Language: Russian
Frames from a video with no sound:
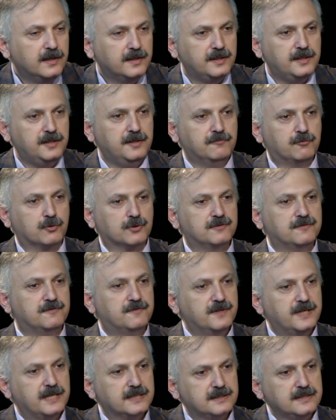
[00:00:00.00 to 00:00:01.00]
и вот
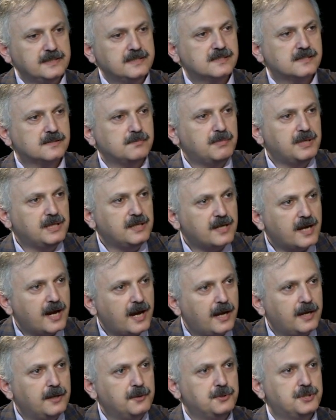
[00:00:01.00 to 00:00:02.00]
в этой
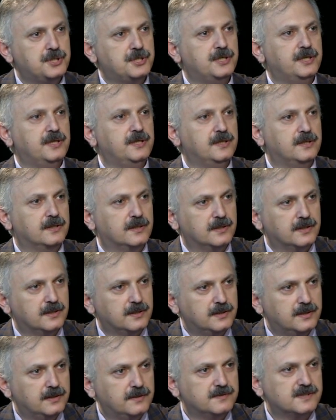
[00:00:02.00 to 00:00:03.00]
сменяющей,
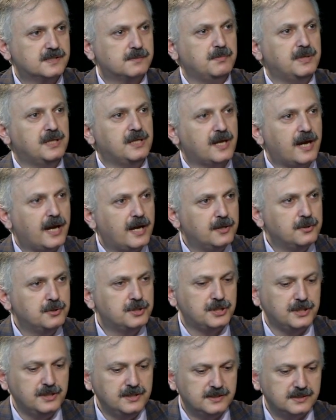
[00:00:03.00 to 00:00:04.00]
э,
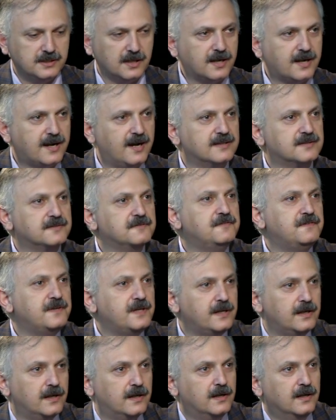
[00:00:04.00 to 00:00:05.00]
сменяющейся
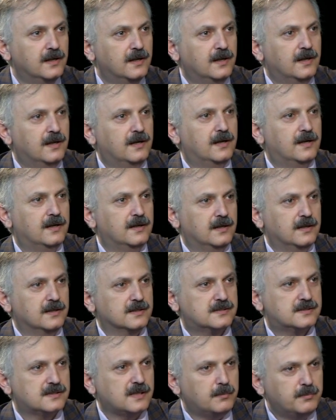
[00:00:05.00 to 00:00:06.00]
конве Э,
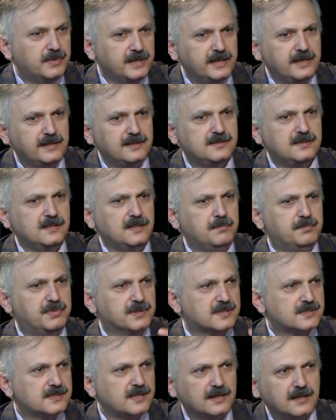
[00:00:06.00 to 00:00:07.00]
событий,
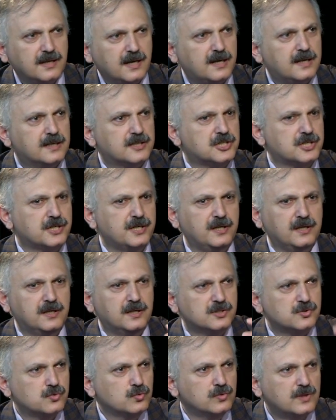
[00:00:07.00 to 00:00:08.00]
персонажей,
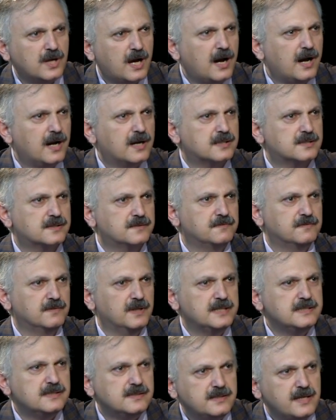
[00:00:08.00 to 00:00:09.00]
государств,
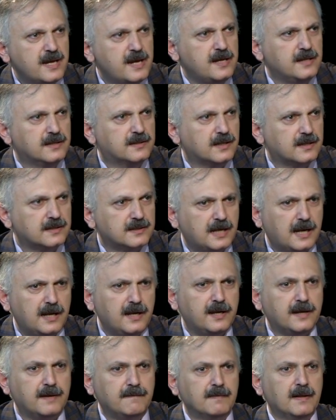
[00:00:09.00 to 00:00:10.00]
властей и так
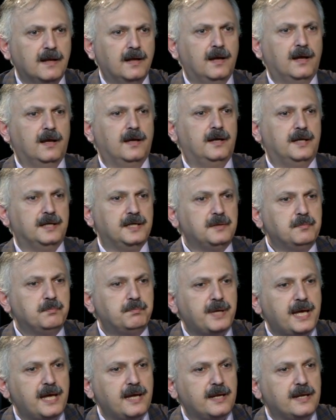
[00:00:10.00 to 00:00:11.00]
далее, э,
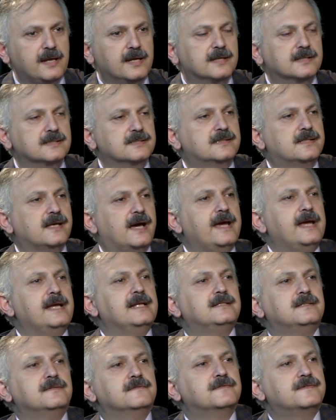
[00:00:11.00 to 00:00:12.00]
империй, за
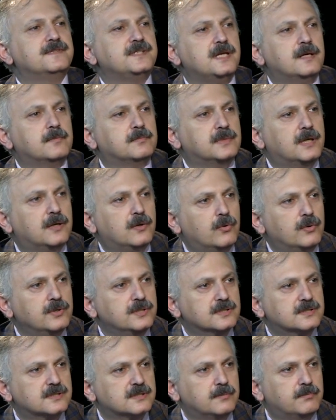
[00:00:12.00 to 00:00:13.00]
этим всем
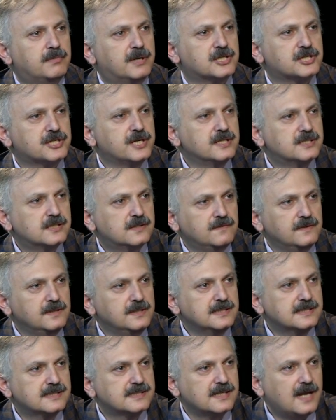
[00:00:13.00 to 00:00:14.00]
находится
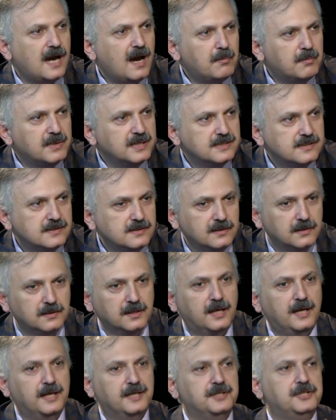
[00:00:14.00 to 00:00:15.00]
божественный замысел
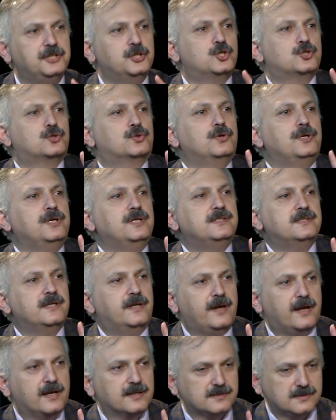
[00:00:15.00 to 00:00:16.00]
и, что
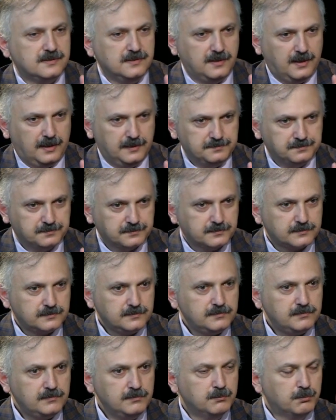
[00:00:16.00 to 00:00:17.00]
интересно,
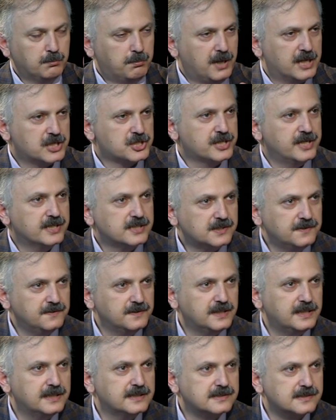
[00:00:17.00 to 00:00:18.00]

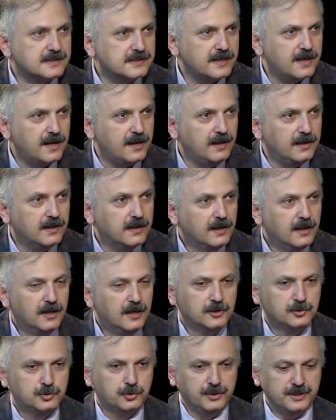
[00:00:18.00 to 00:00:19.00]
божественная цель.
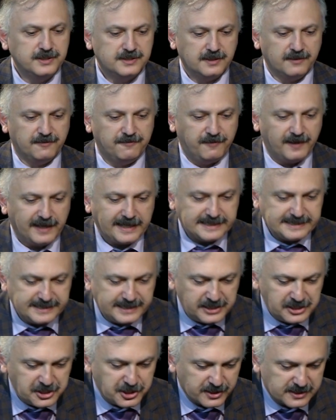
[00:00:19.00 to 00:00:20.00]
То есть
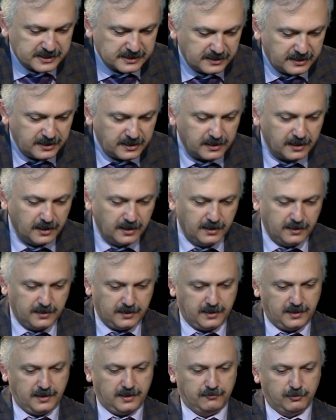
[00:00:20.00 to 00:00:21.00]
фактически,
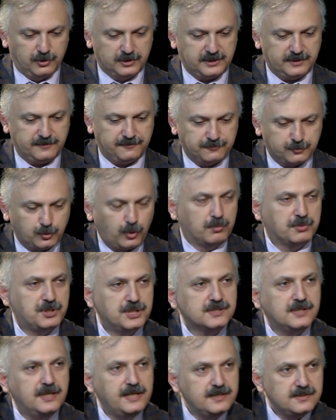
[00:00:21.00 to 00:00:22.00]
э, вот в том
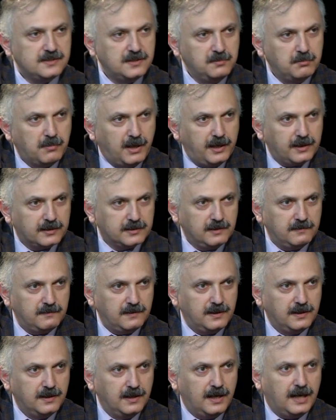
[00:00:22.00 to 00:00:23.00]
числе и седьмая
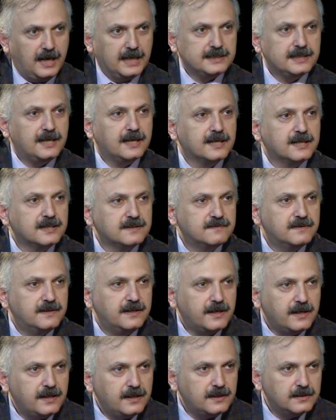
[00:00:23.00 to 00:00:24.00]
глава, она
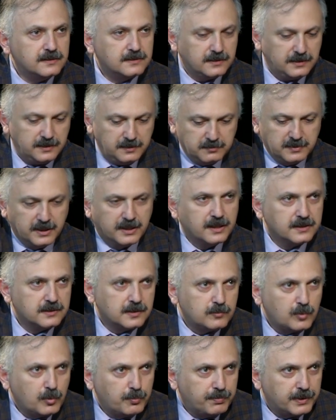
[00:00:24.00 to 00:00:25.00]
говорит, и мы к
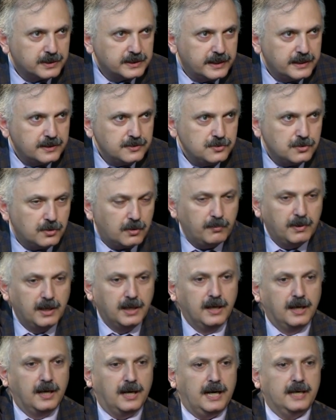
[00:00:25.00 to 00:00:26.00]
этому подойдем –
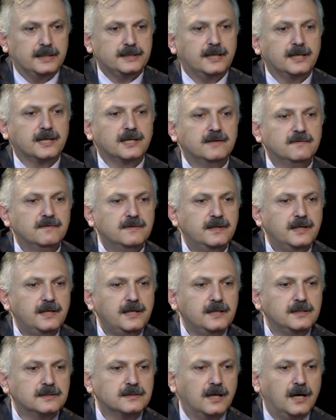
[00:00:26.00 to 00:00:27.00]
она
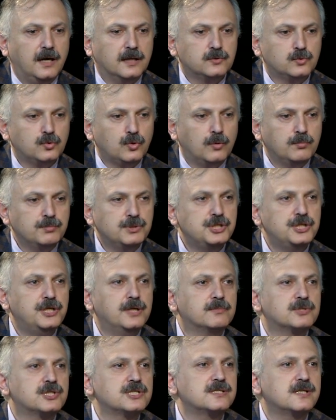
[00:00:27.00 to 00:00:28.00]
говорит о том,
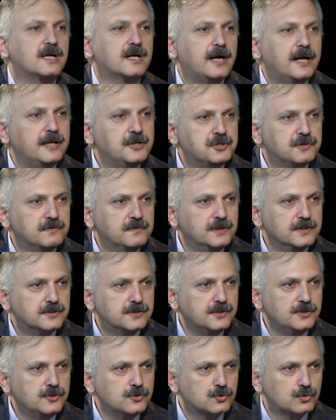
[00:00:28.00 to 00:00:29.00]
чем же
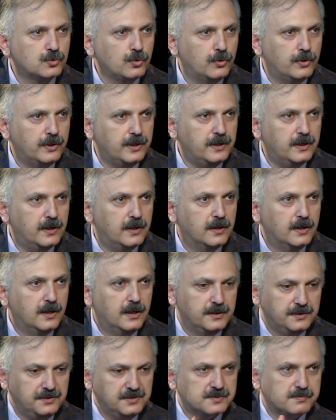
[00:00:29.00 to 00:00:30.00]
заканчивается история,
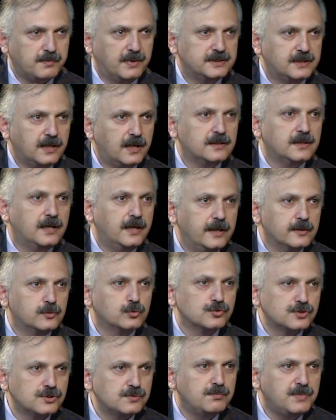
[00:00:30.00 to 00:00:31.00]
несмотря на
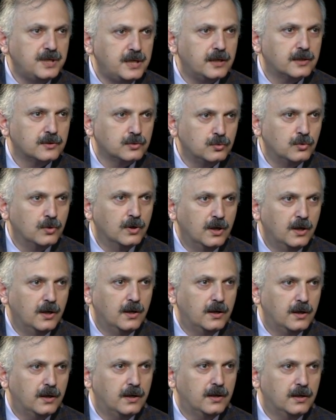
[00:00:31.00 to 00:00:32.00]
эту смену
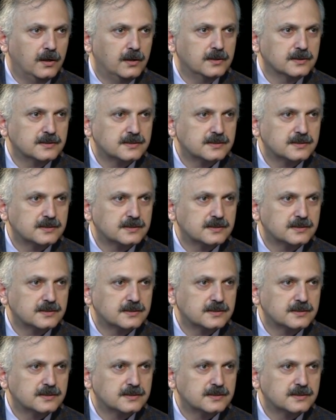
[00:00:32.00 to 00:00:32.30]
э,